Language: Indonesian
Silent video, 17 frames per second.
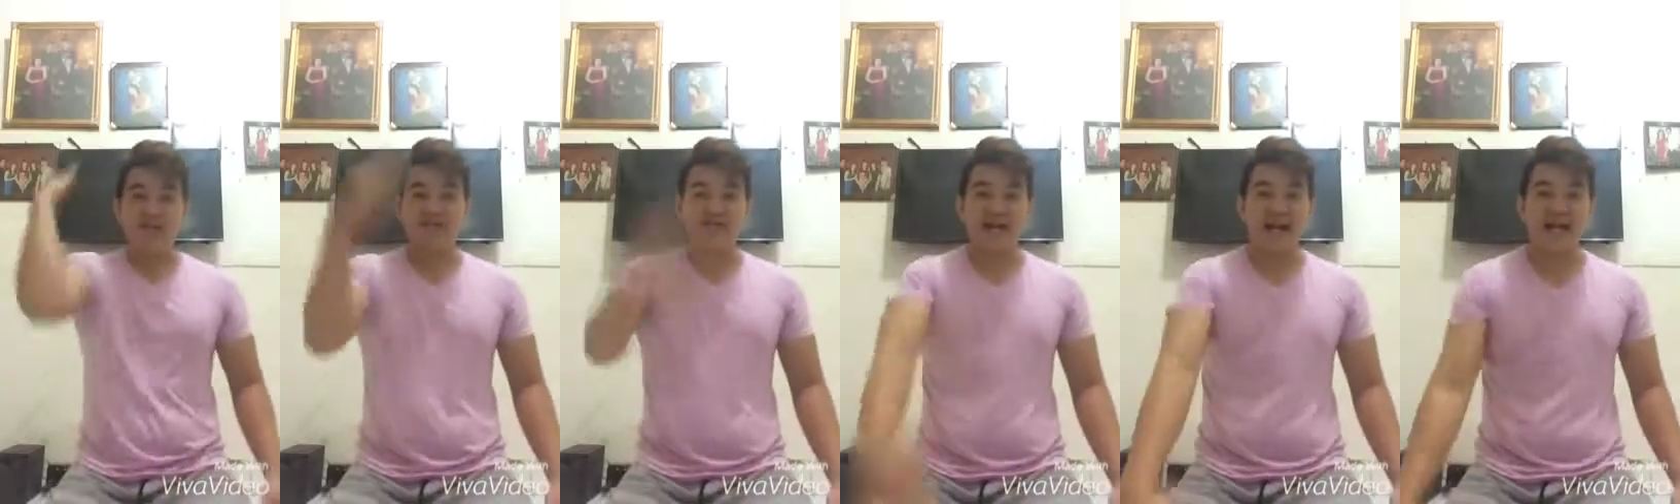
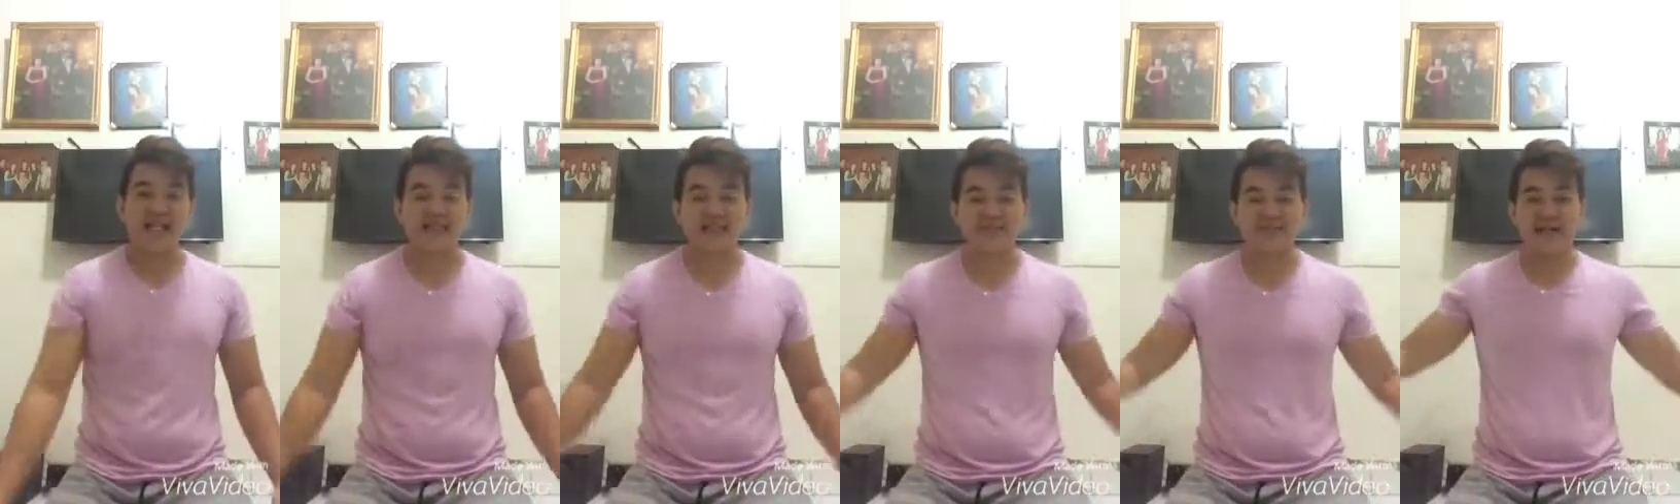Hello
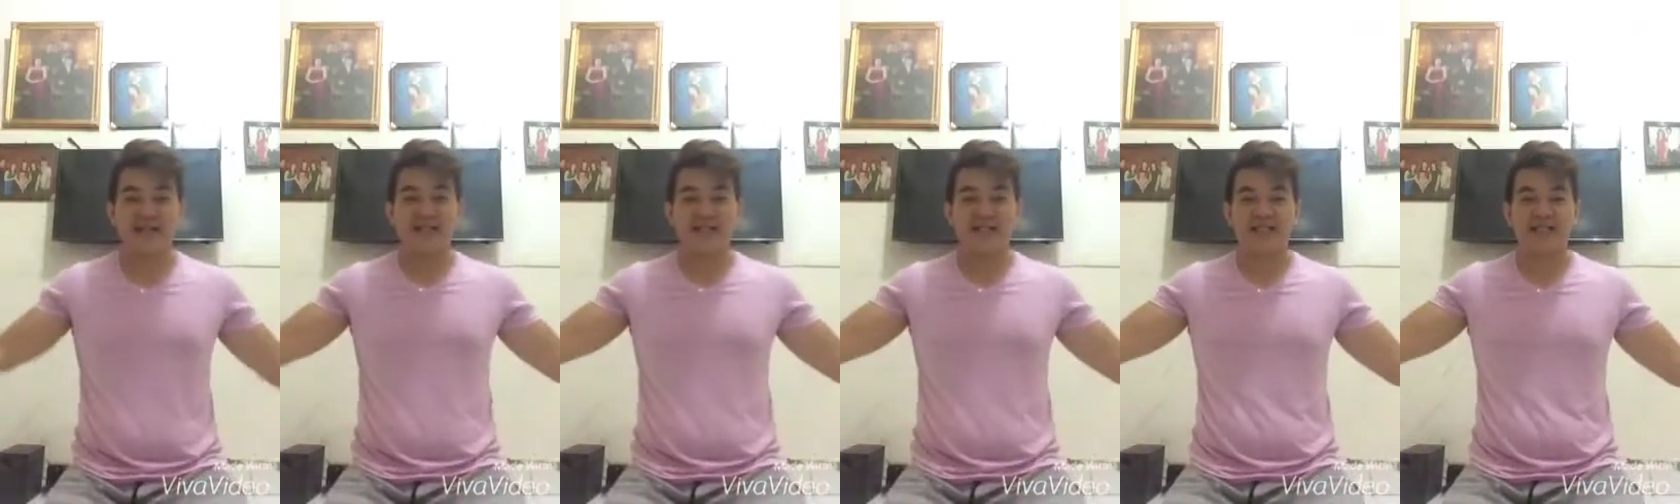guys,
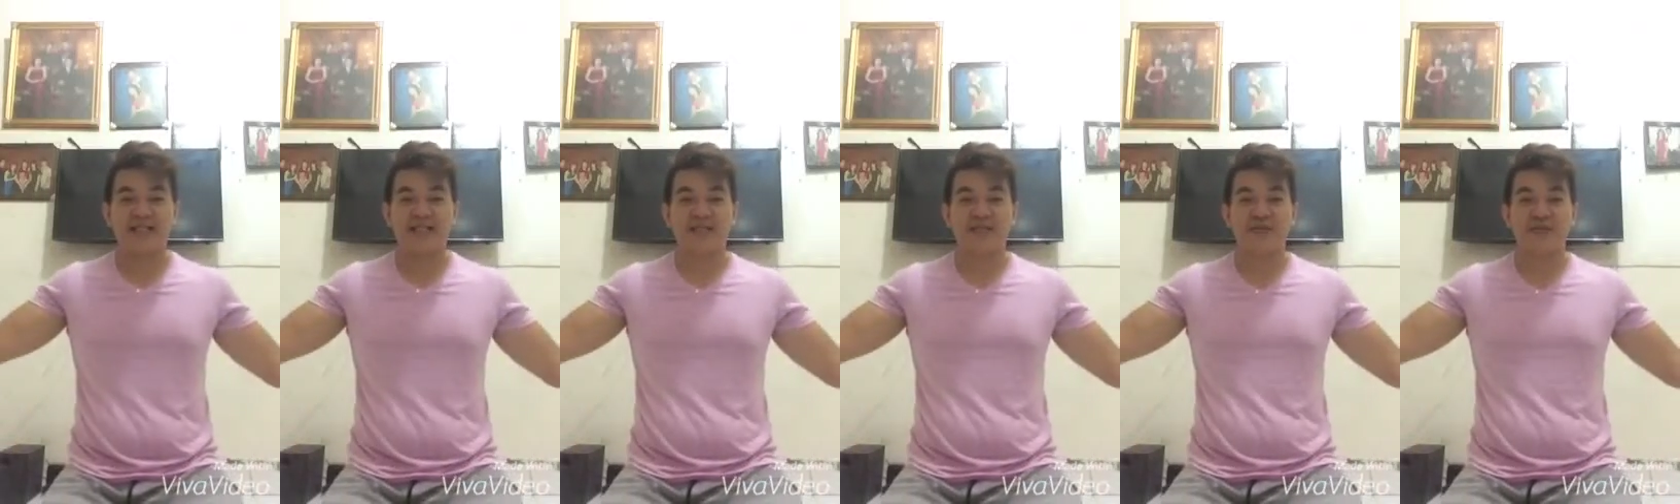kembali
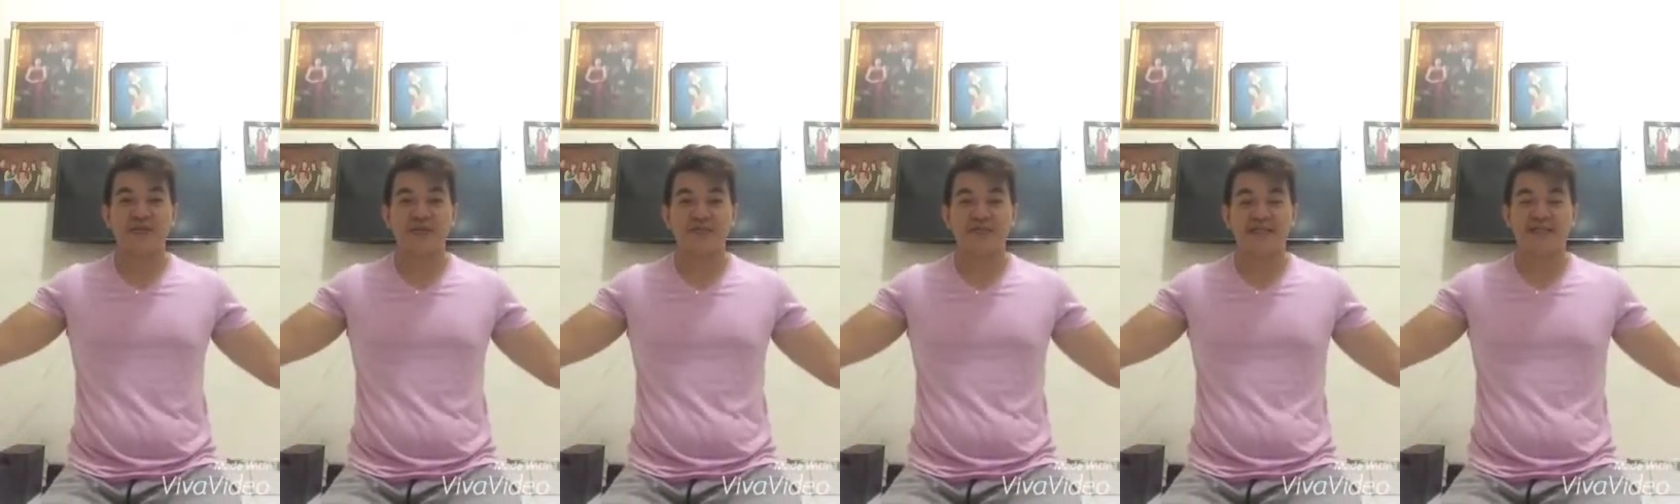lagi di
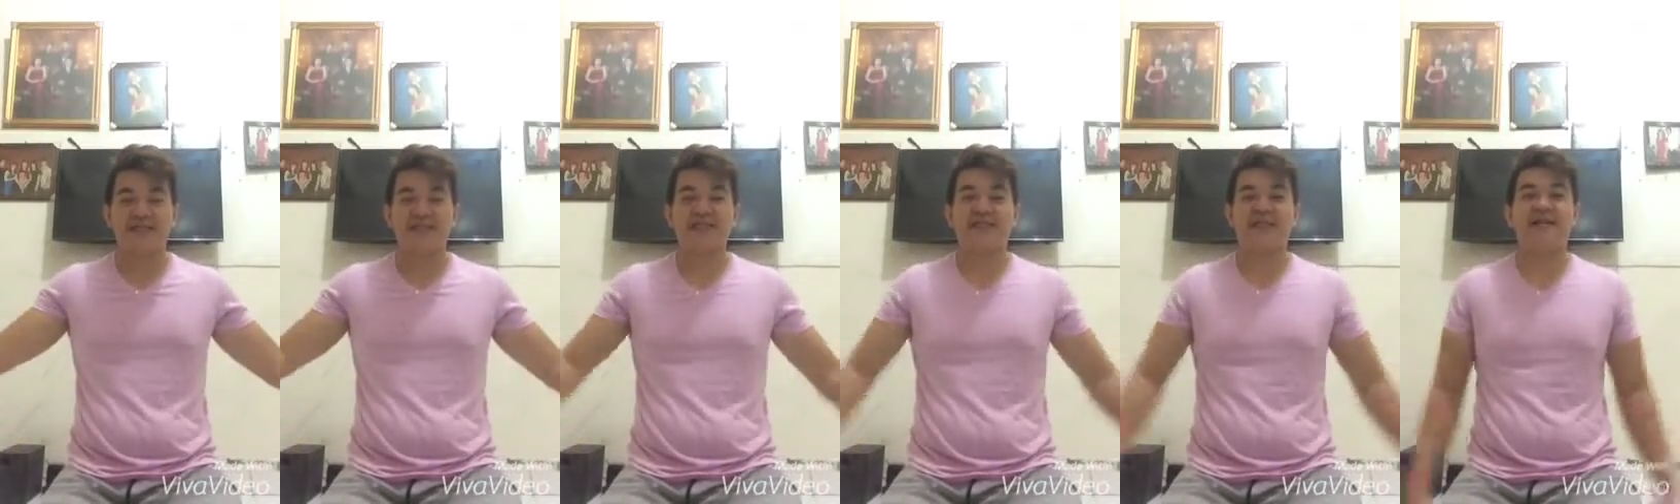YouTube
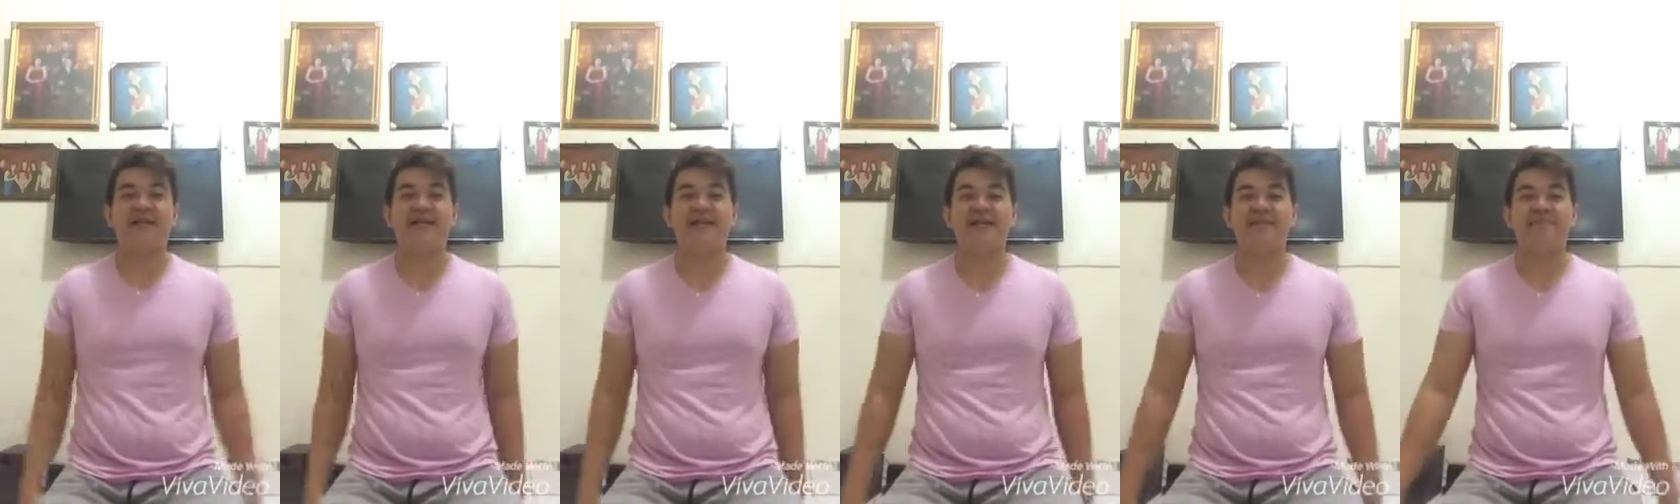channel
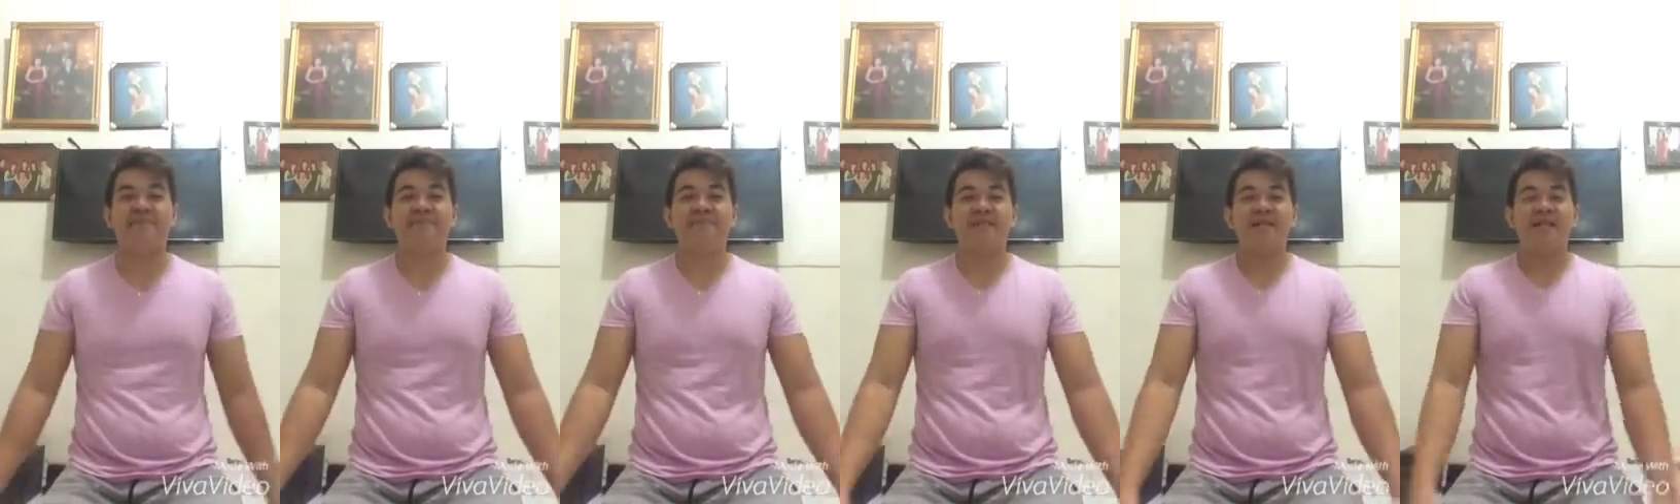saya.
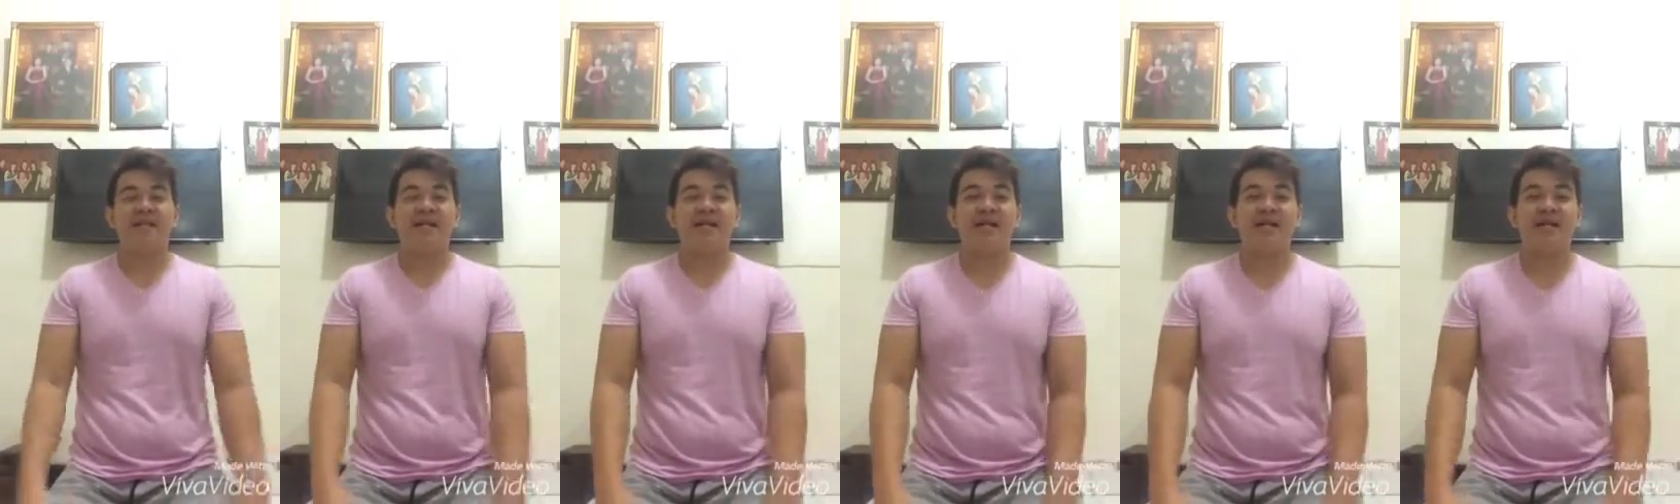
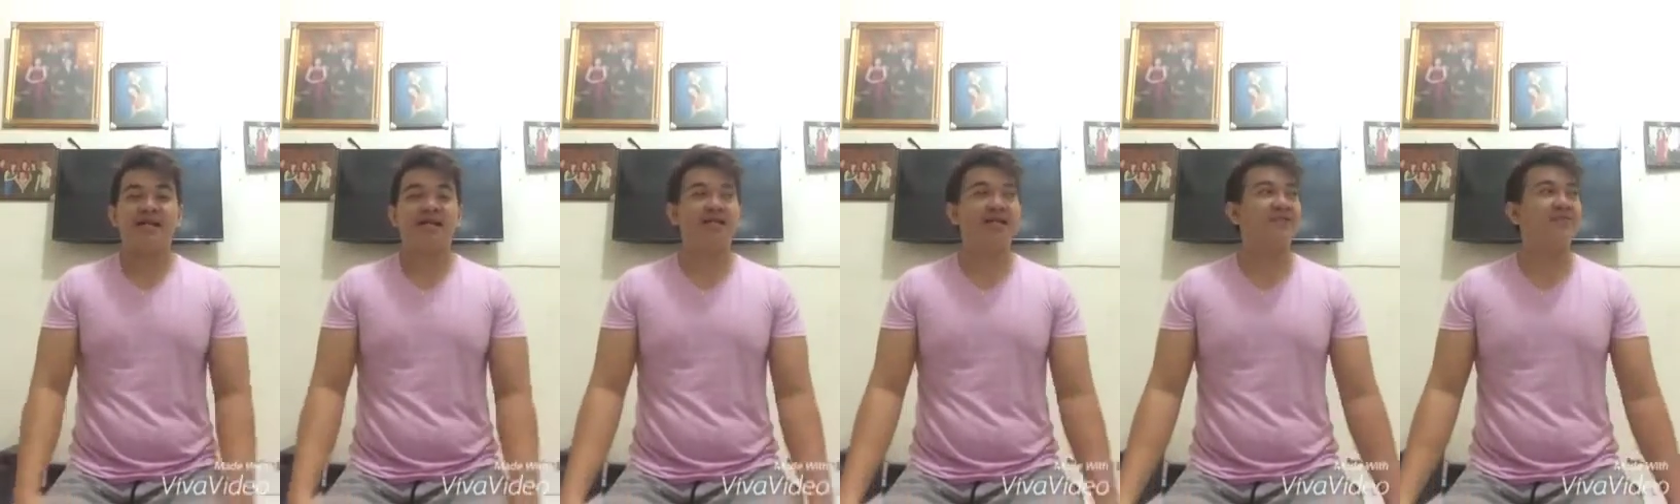
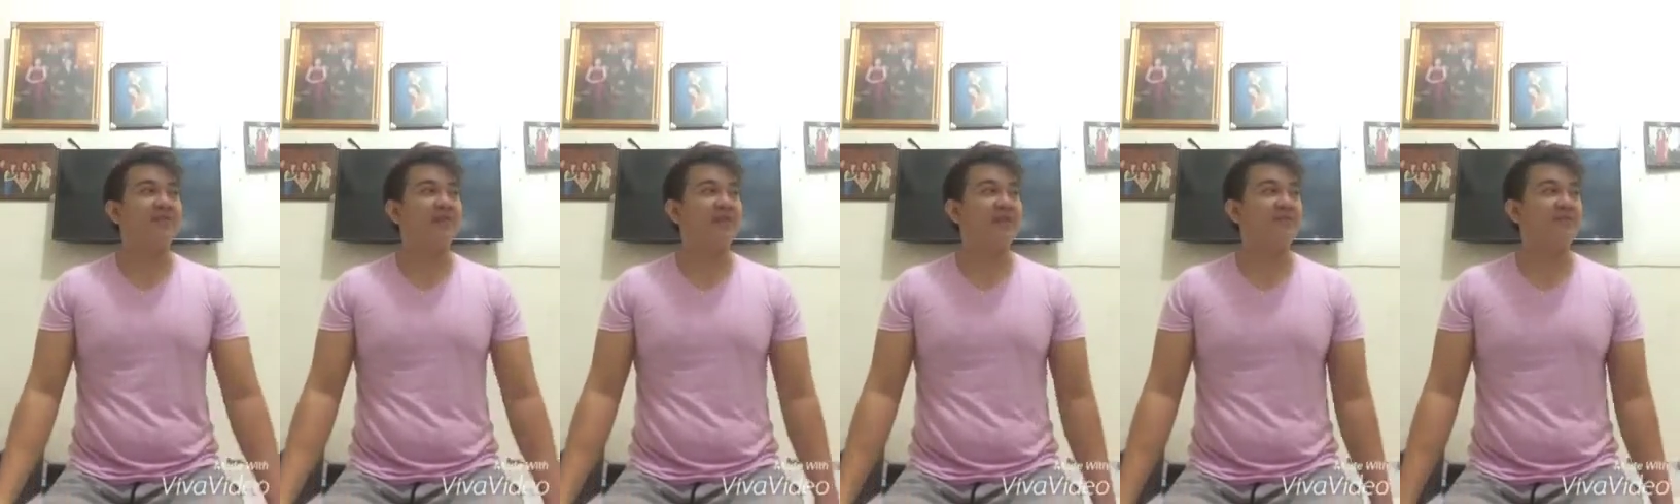Hari
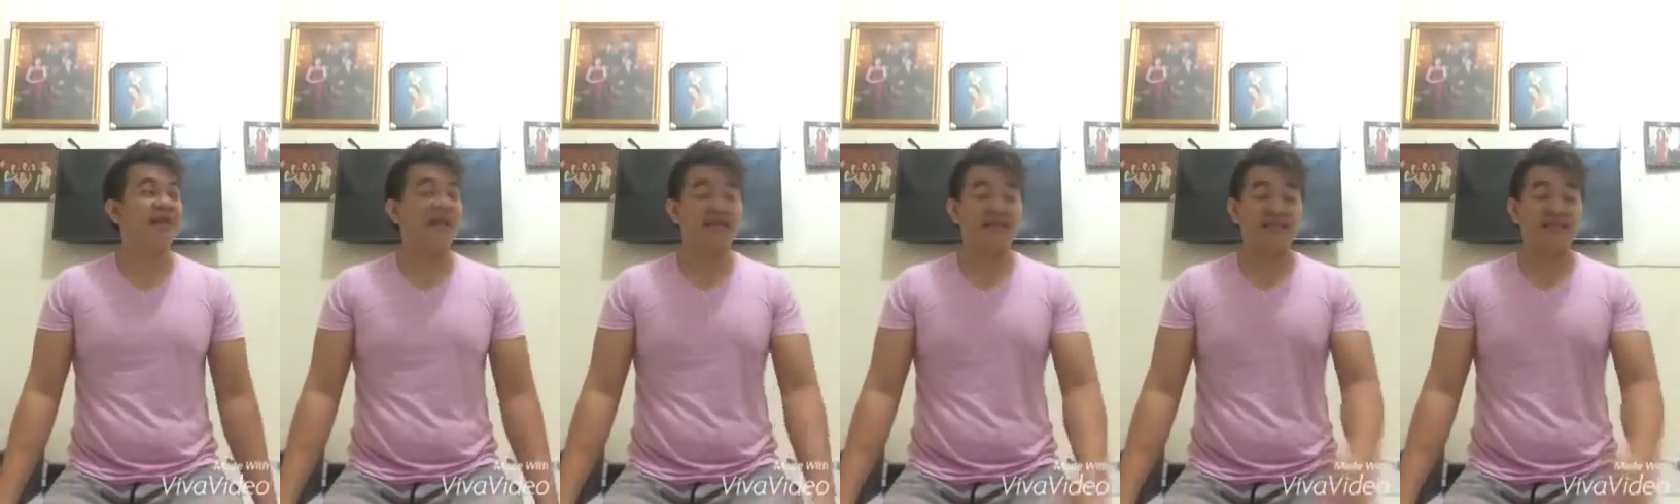ini gue akan